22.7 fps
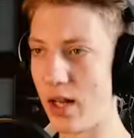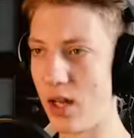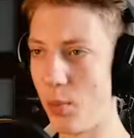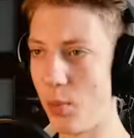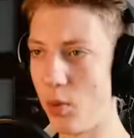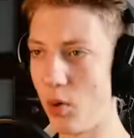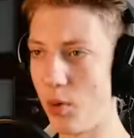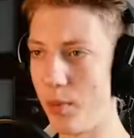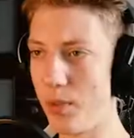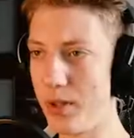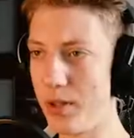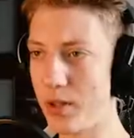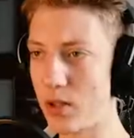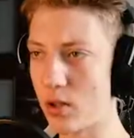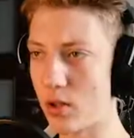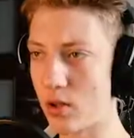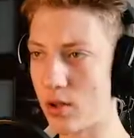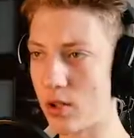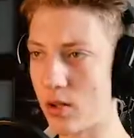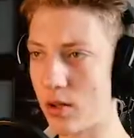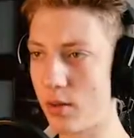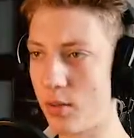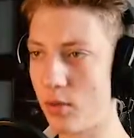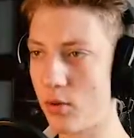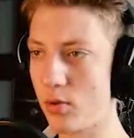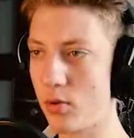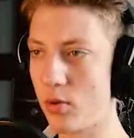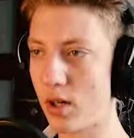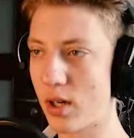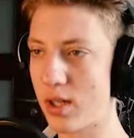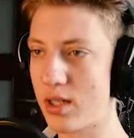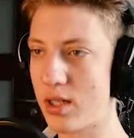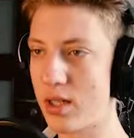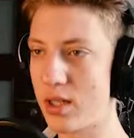Ale było blisko, trzeba było
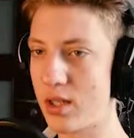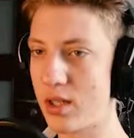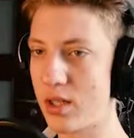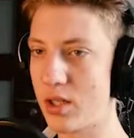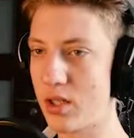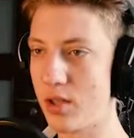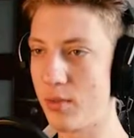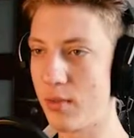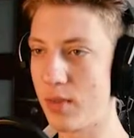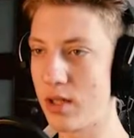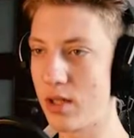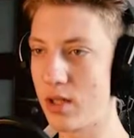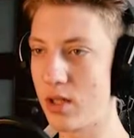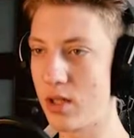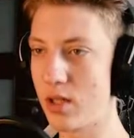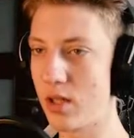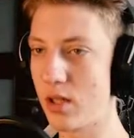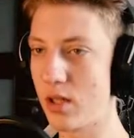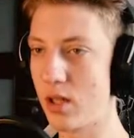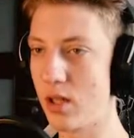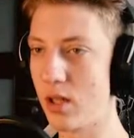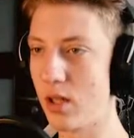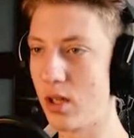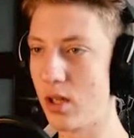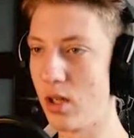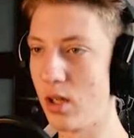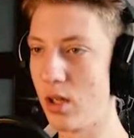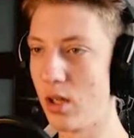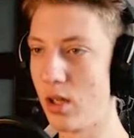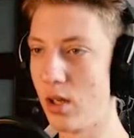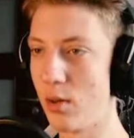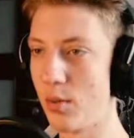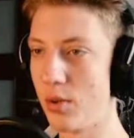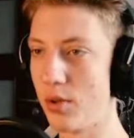trochę się zatrzymać.
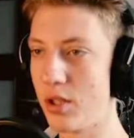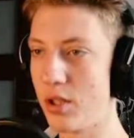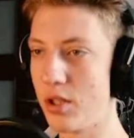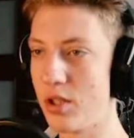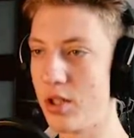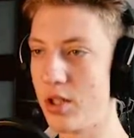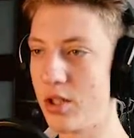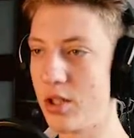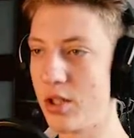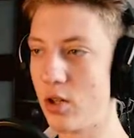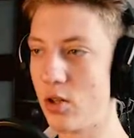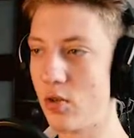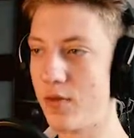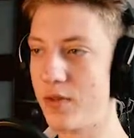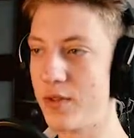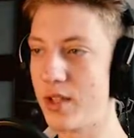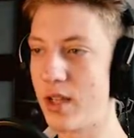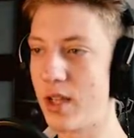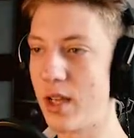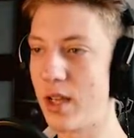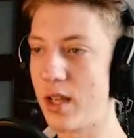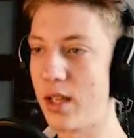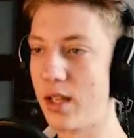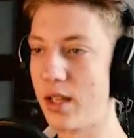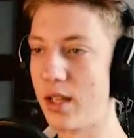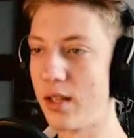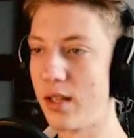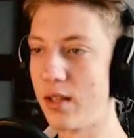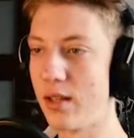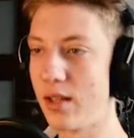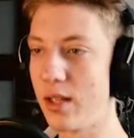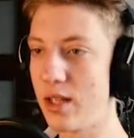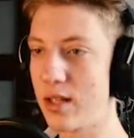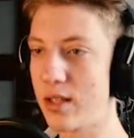Po tej ciężarówce
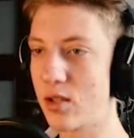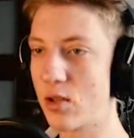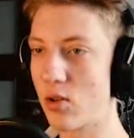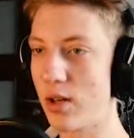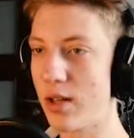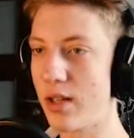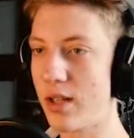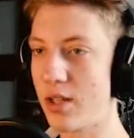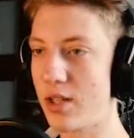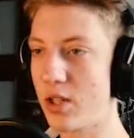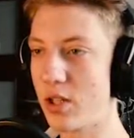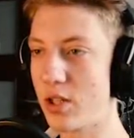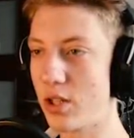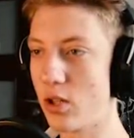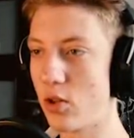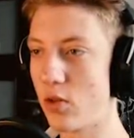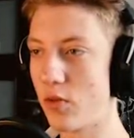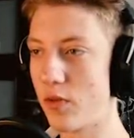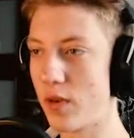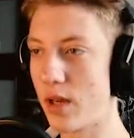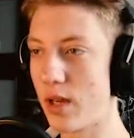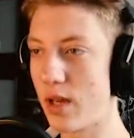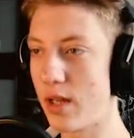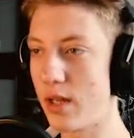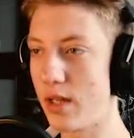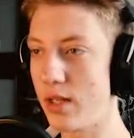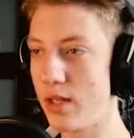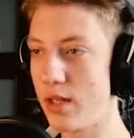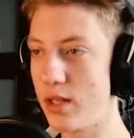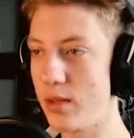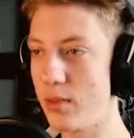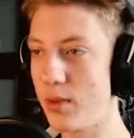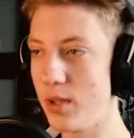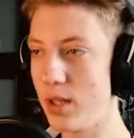jest kolejna ciężarówka, ale
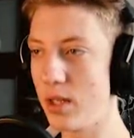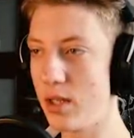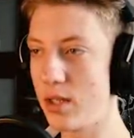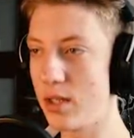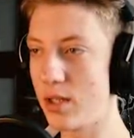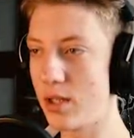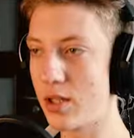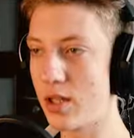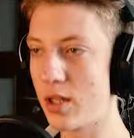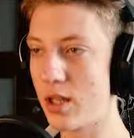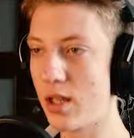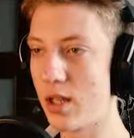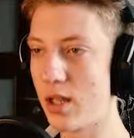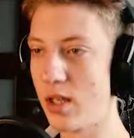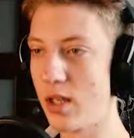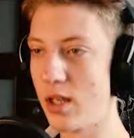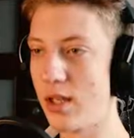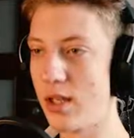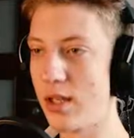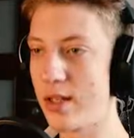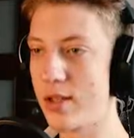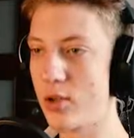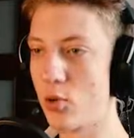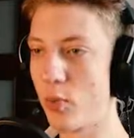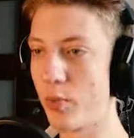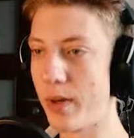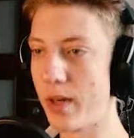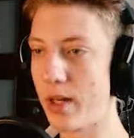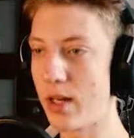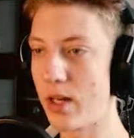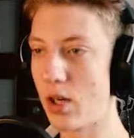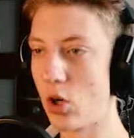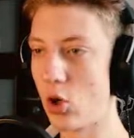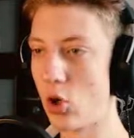nic nie jest jeszcze. Jest
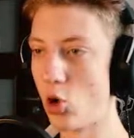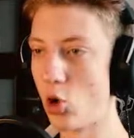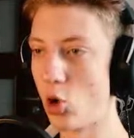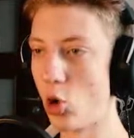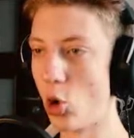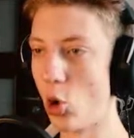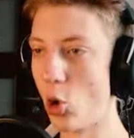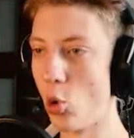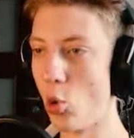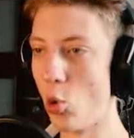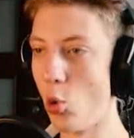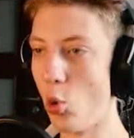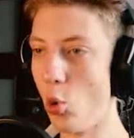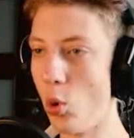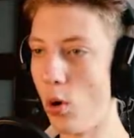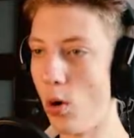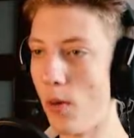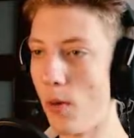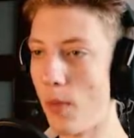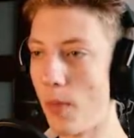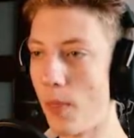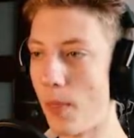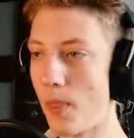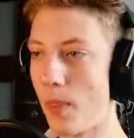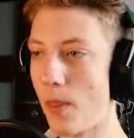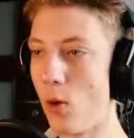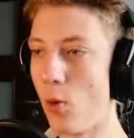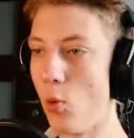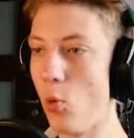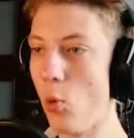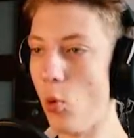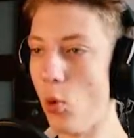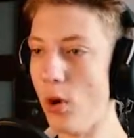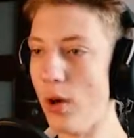super. U, uh,
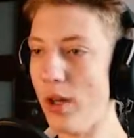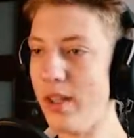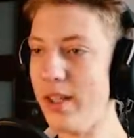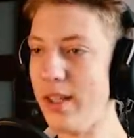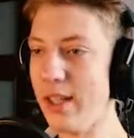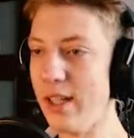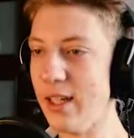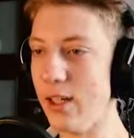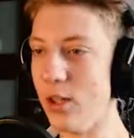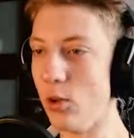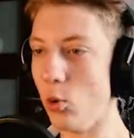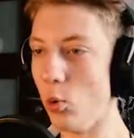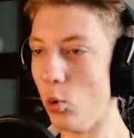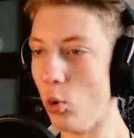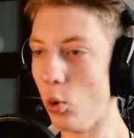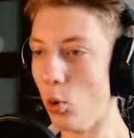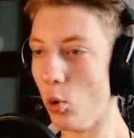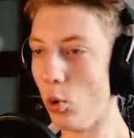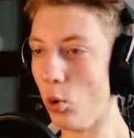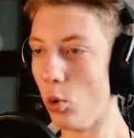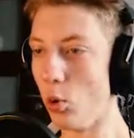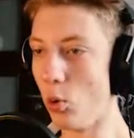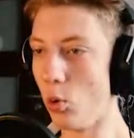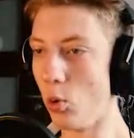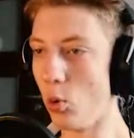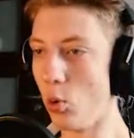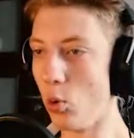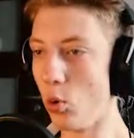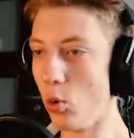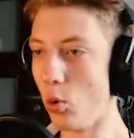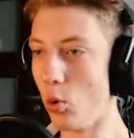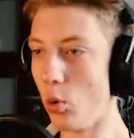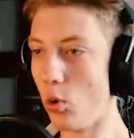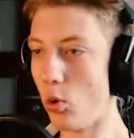u, nie, u, u,
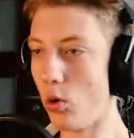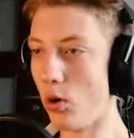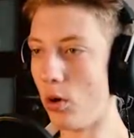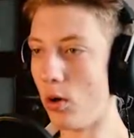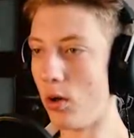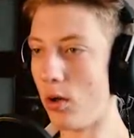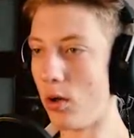u.